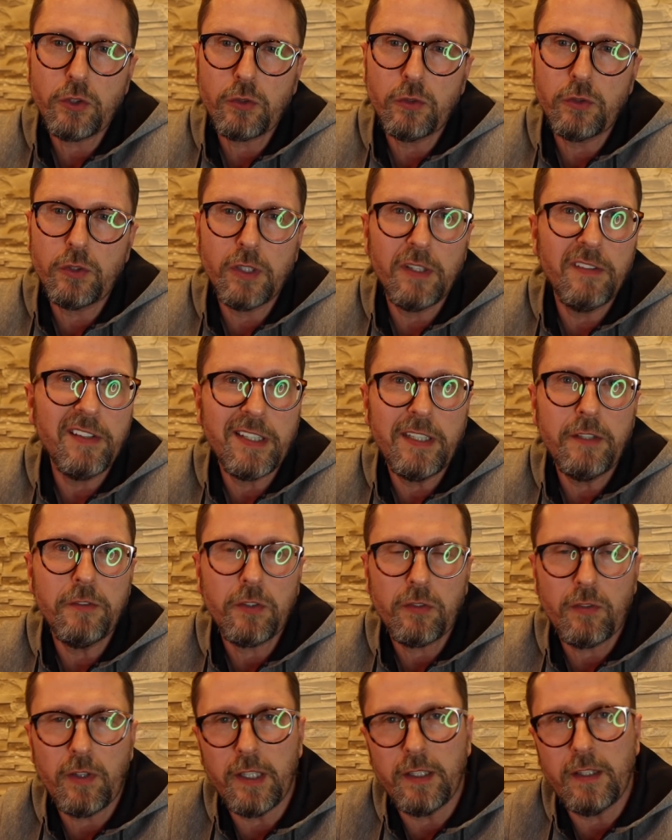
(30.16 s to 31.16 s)
что человек не в
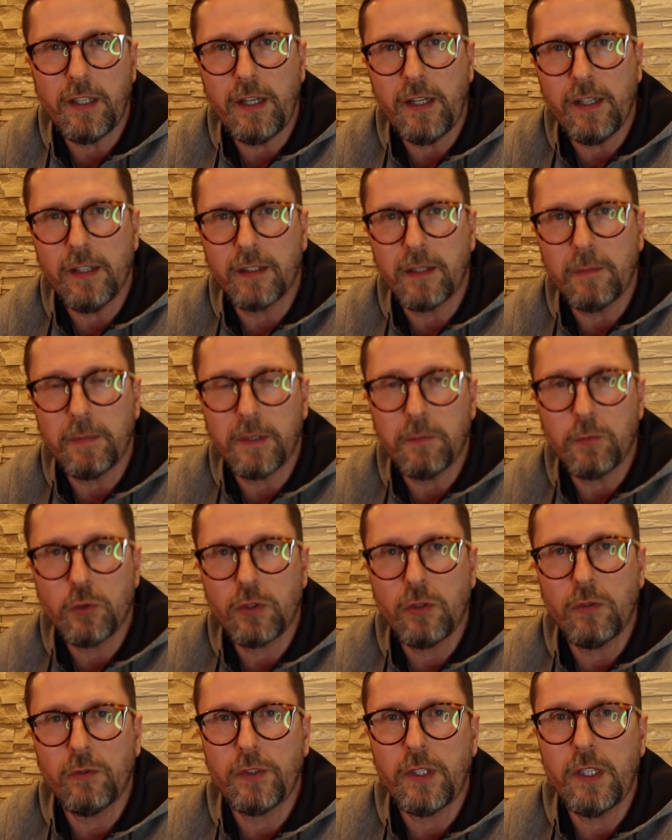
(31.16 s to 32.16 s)
своей тарелке, потому
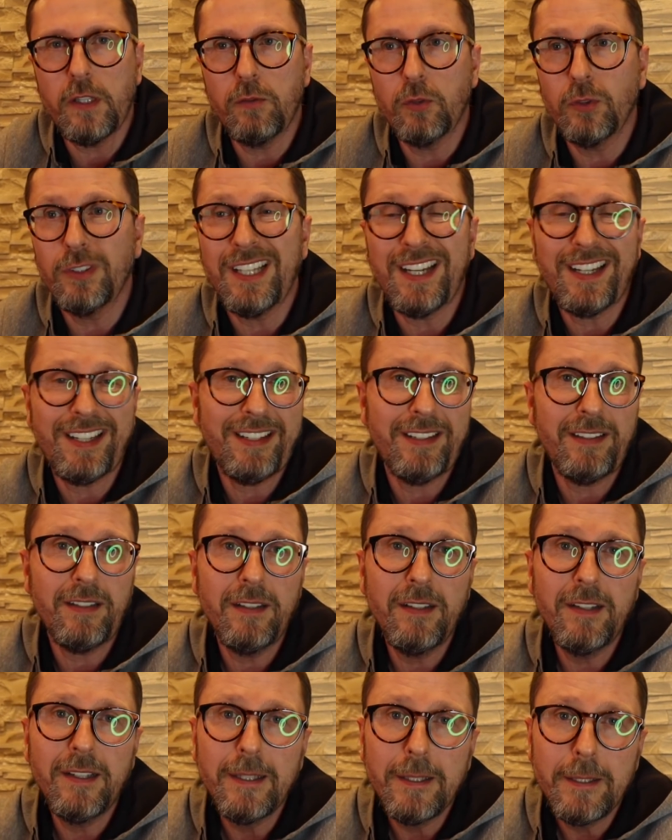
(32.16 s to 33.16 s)
что он в Киеву нахрен
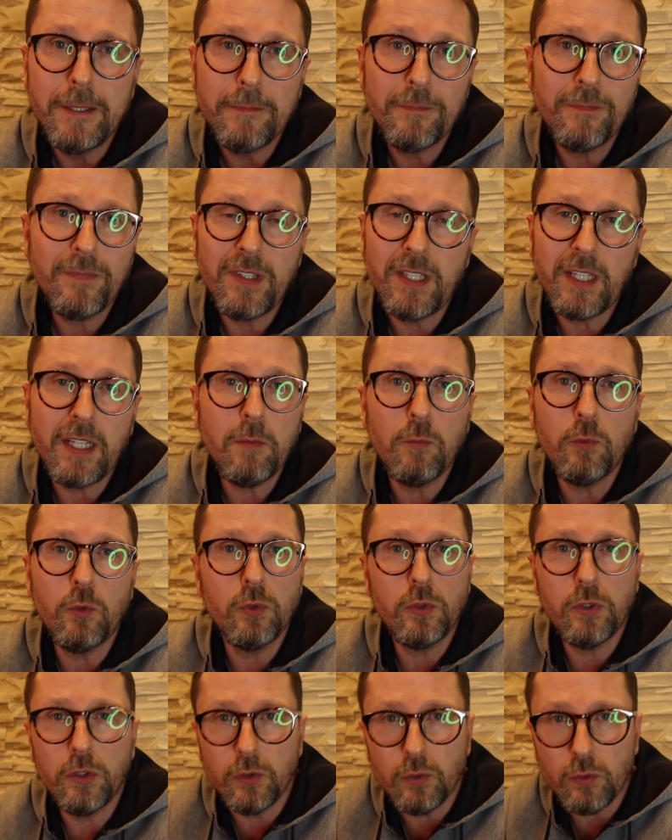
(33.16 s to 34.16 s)

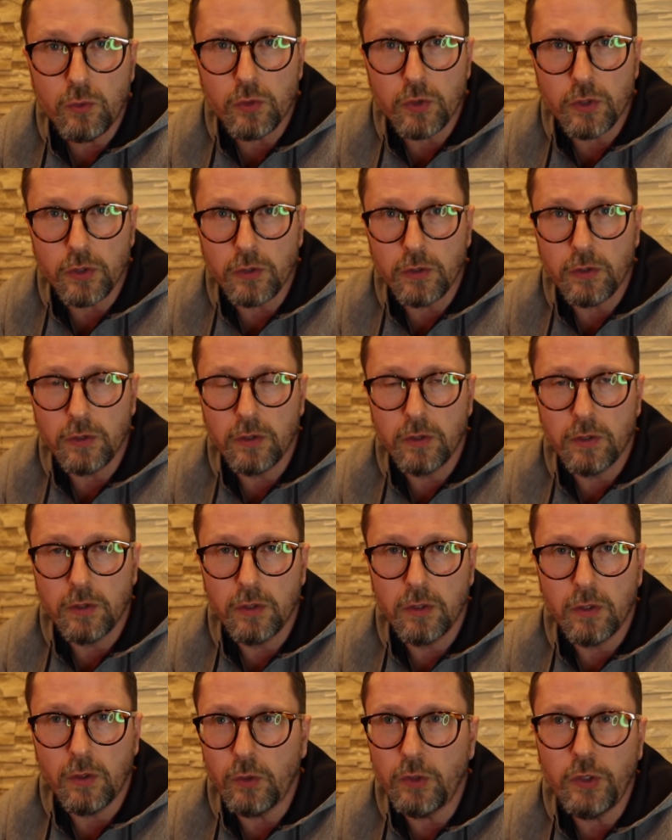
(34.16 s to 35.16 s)
никому не нужен.
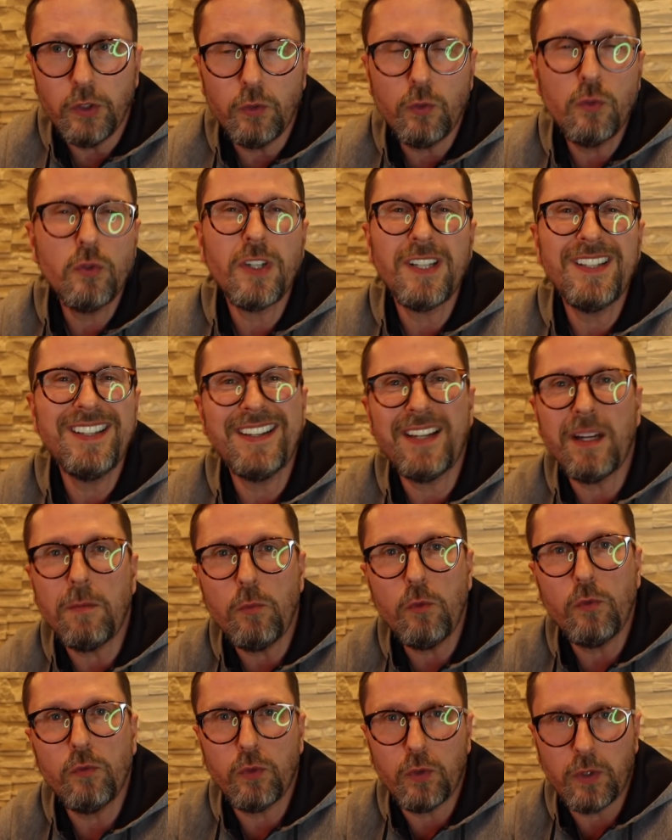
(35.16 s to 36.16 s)
Он не нужен
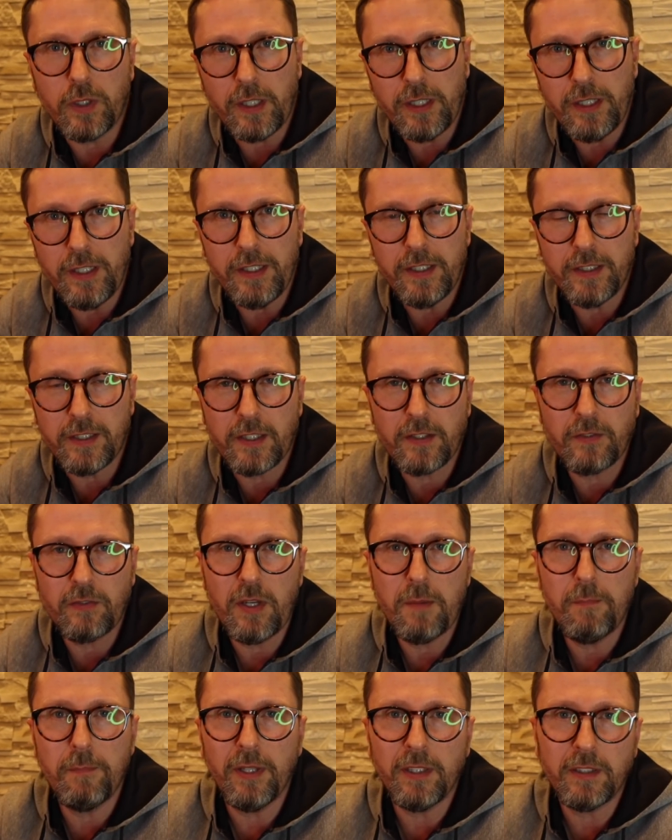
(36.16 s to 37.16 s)
никому в Украине со
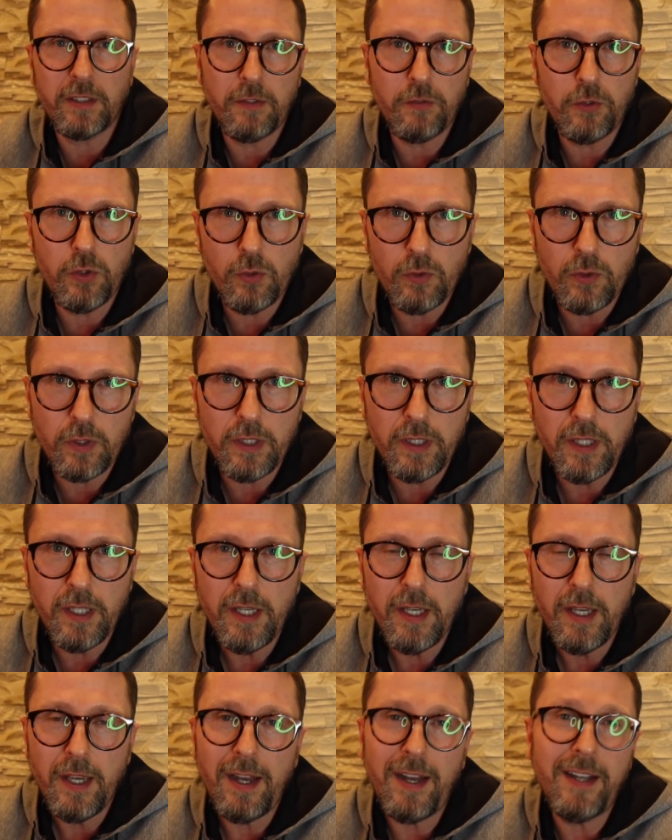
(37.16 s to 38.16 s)
своей болтовней
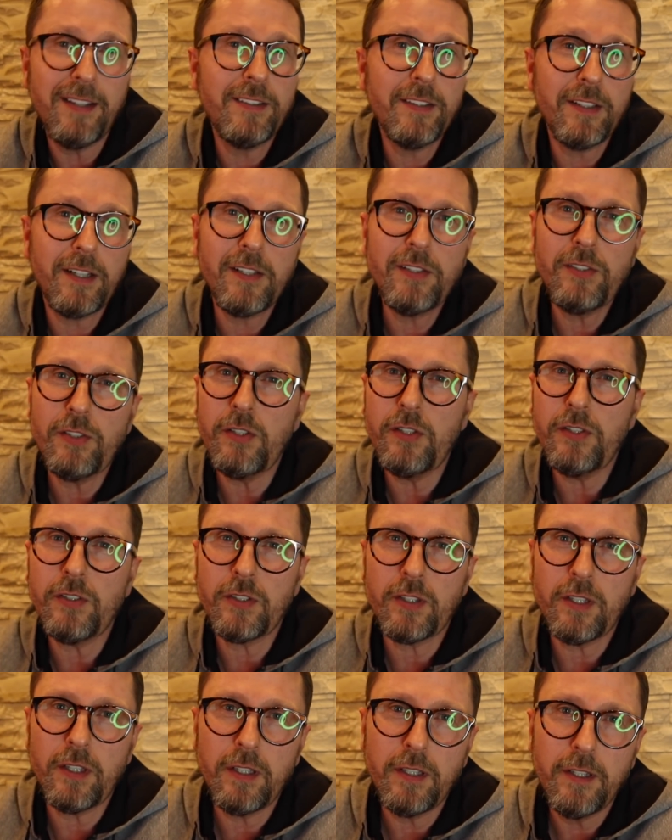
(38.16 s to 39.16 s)

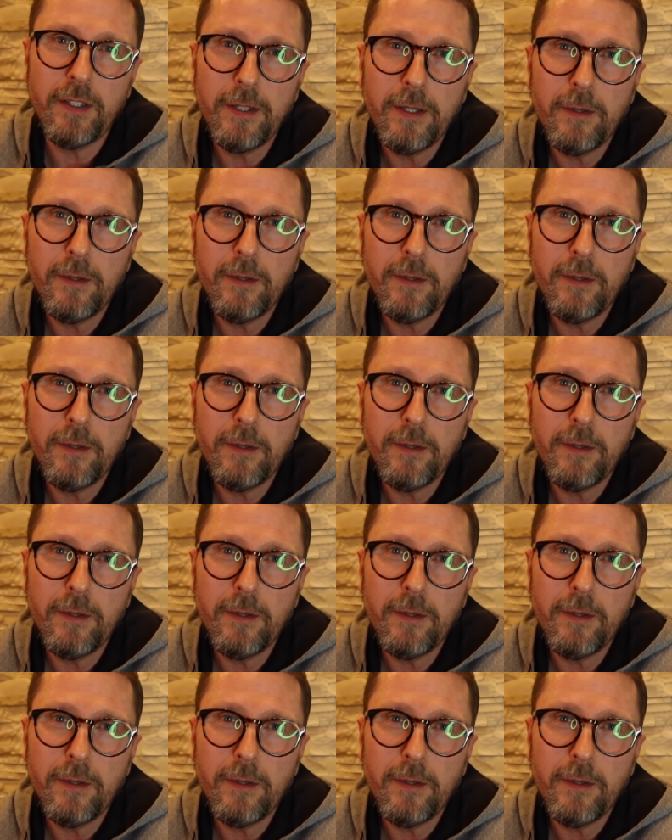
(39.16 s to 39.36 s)
антироссийской.